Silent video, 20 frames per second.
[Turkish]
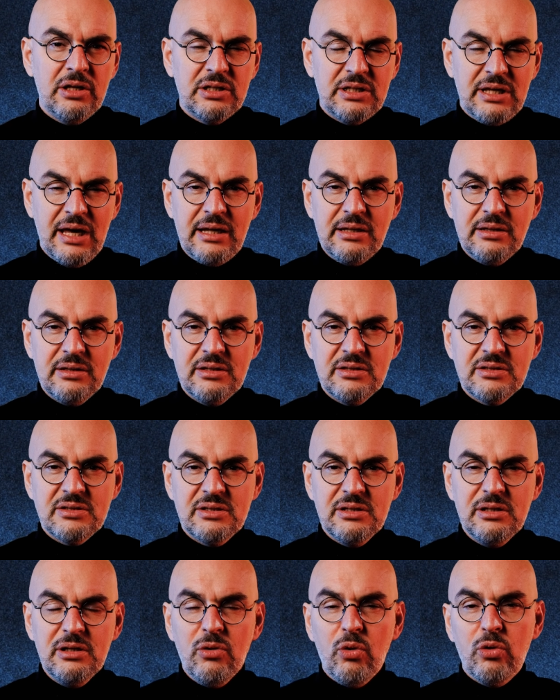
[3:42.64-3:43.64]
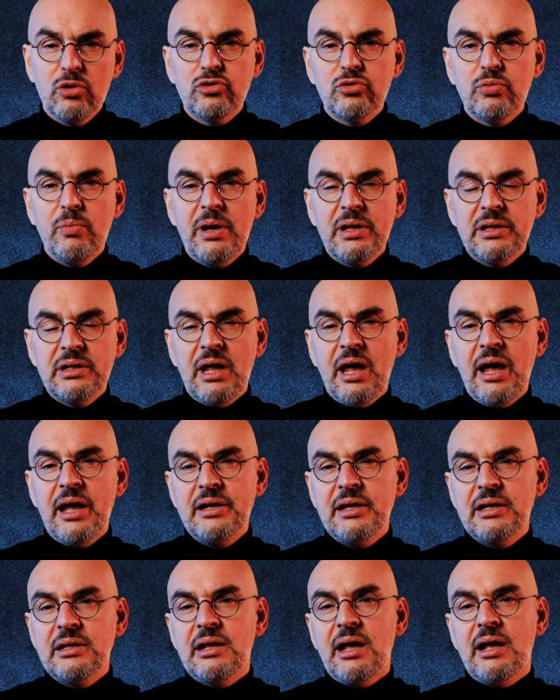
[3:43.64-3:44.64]
kendisi Osmanlı
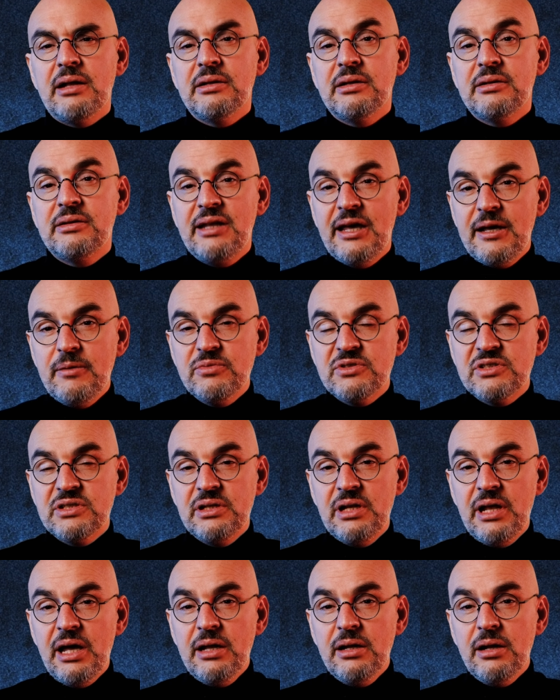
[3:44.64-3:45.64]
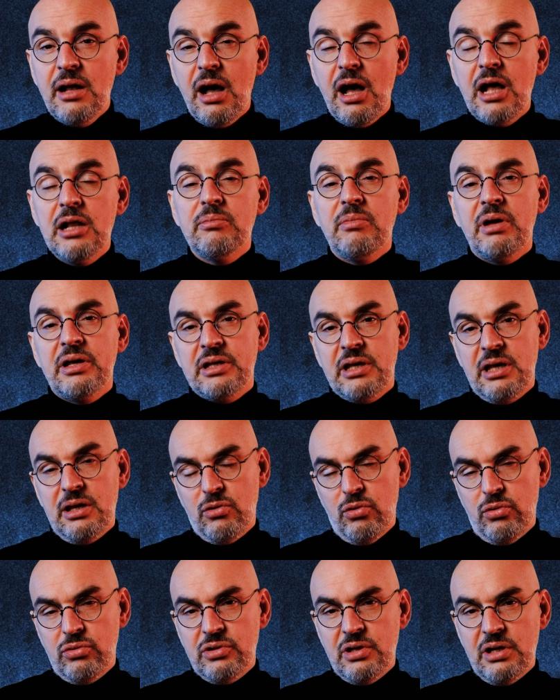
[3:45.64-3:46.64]
hanedanını temsilen Almanya'ya
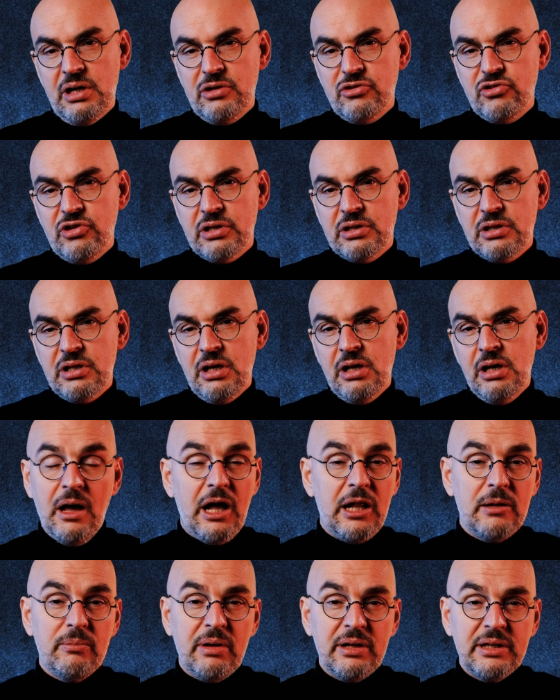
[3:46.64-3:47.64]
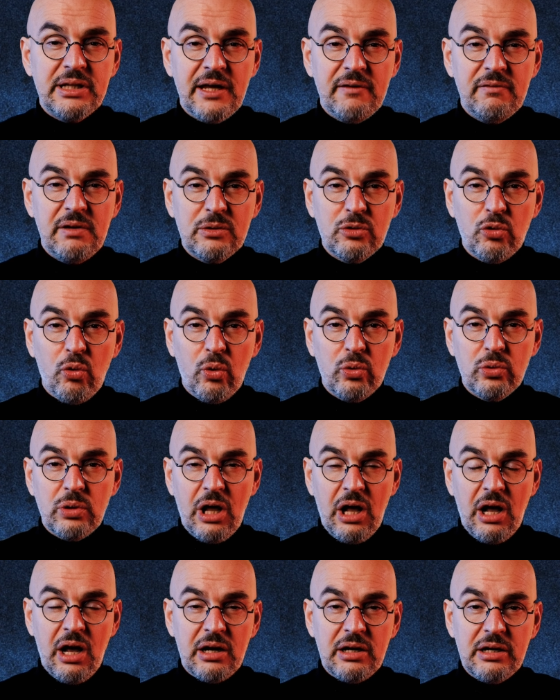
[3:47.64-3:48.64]
gönderilecekti. Alman devleti onu
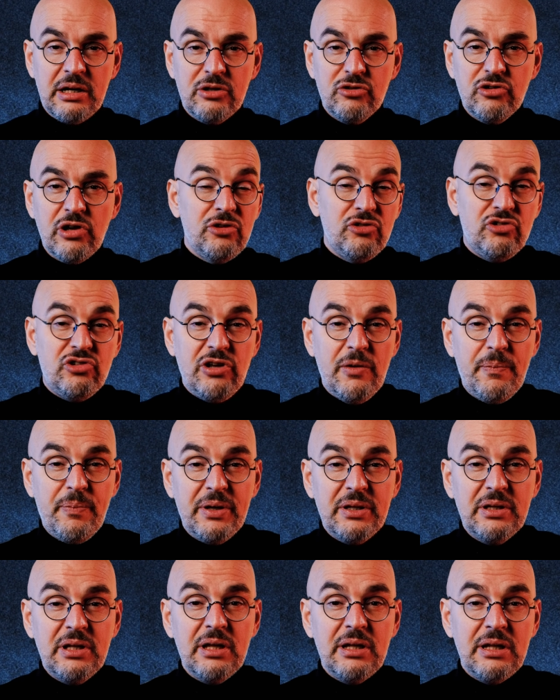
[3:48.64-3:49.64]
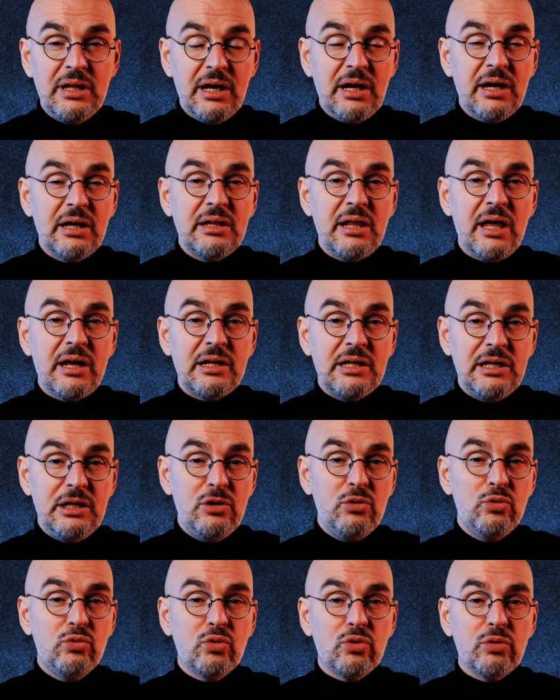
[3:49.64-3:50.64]
ağırlayacak. Cephede ne kadar
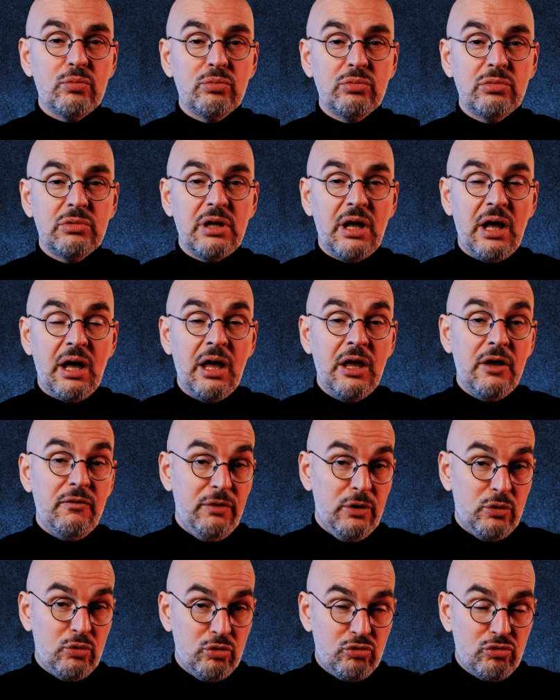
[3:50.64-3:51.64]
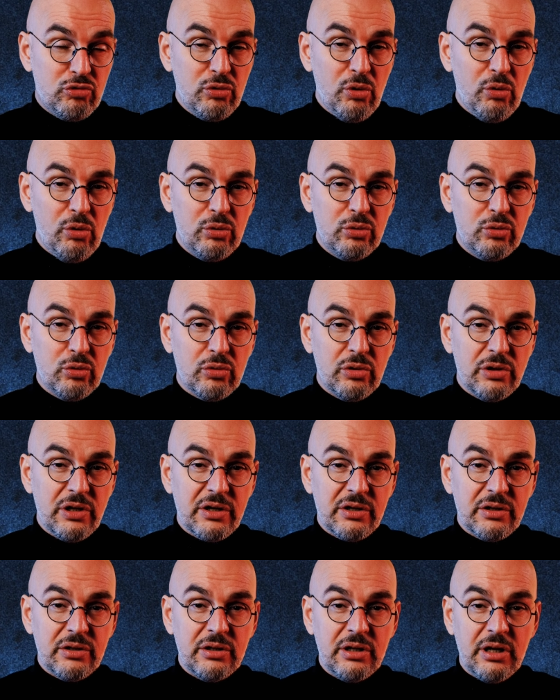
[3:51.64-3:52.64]
iyi durumda ve güçlü
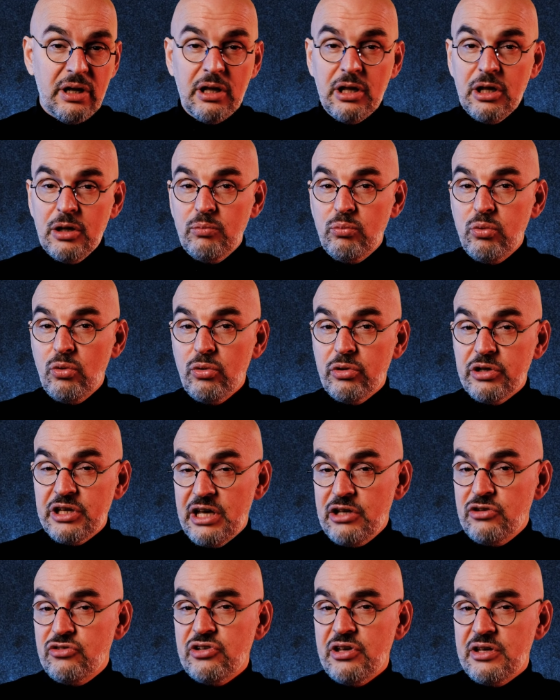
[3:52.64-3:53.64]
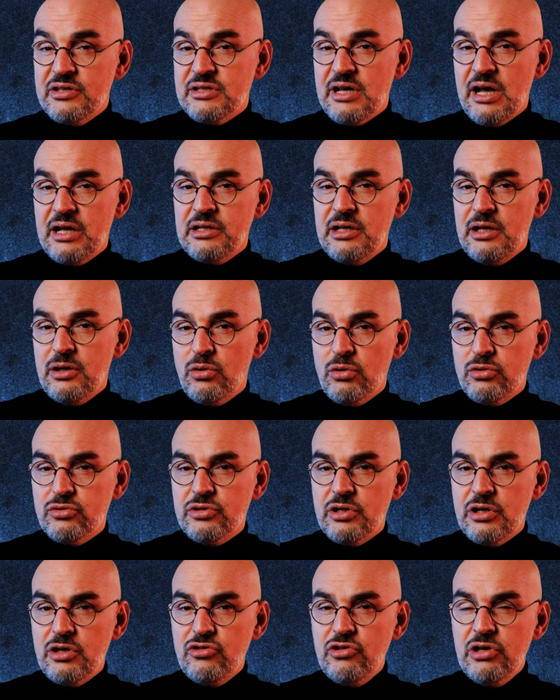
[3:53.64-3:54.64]
olduklarını bu genç şehzadeye
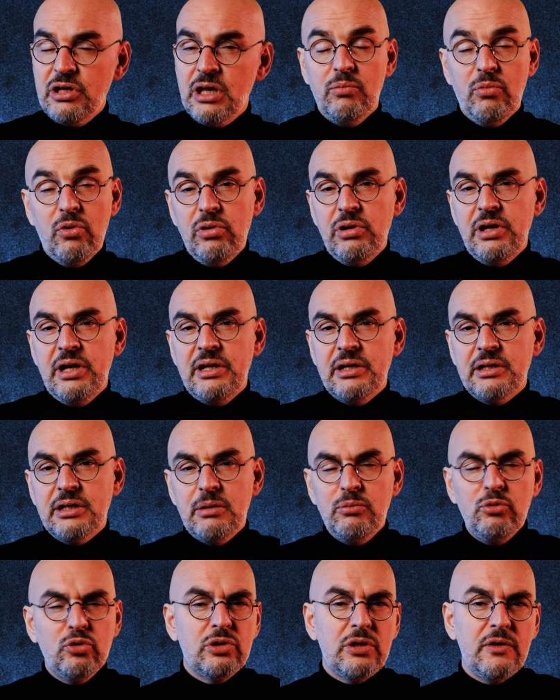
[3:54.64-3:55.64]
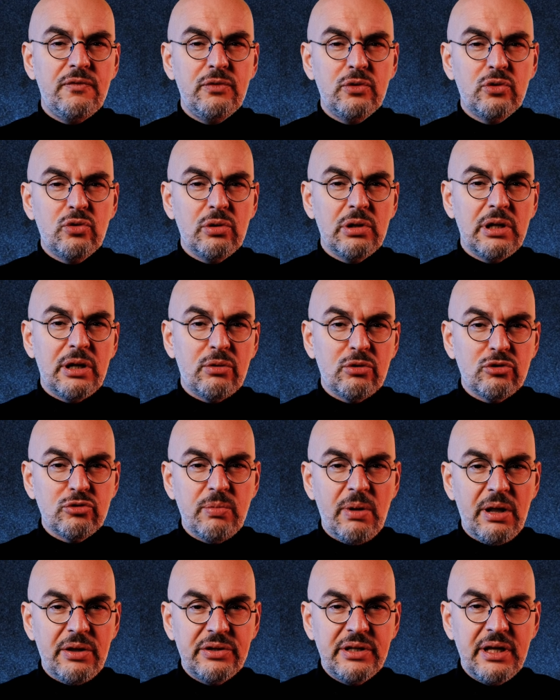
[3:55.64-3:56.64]
gösterecek. Böylelikle müttefiki olan
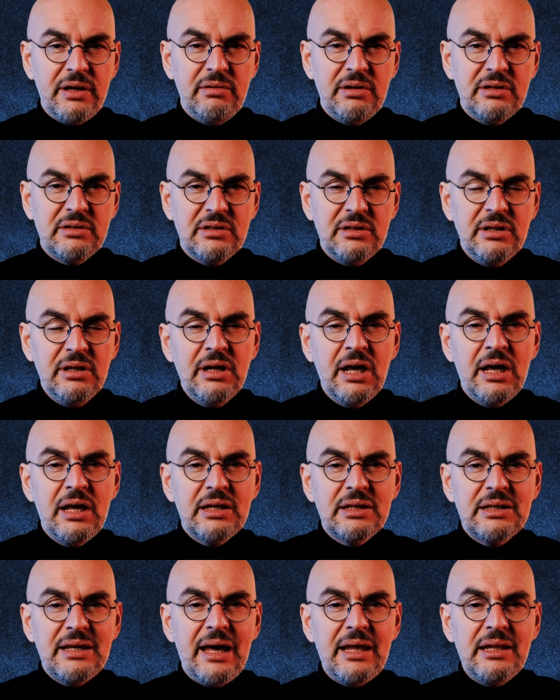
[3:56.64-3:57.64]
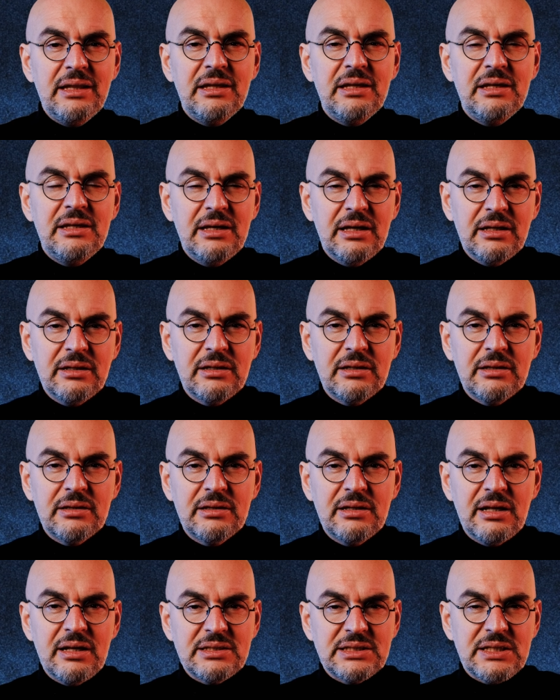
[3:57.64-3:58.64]
Osmanlı Devleti'nin kendi
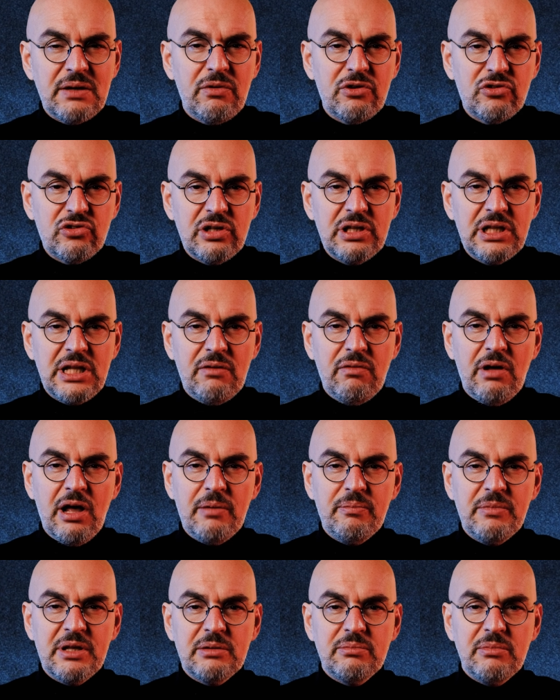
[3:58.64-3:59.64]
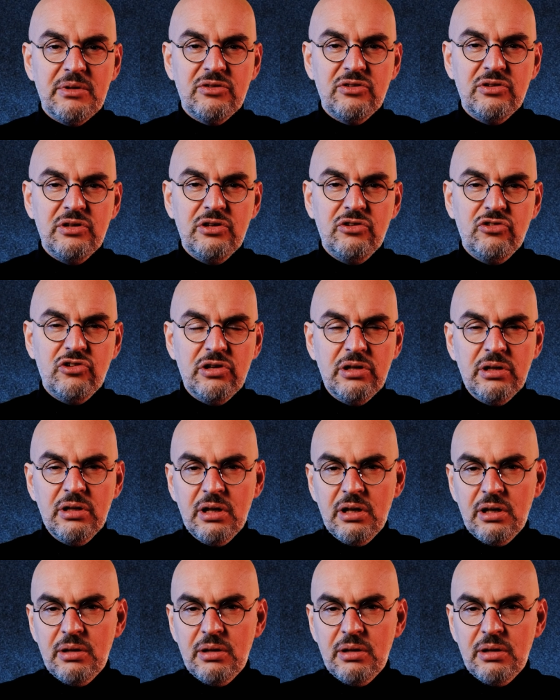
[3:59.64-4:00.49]
yanında savaşa devam etmesi için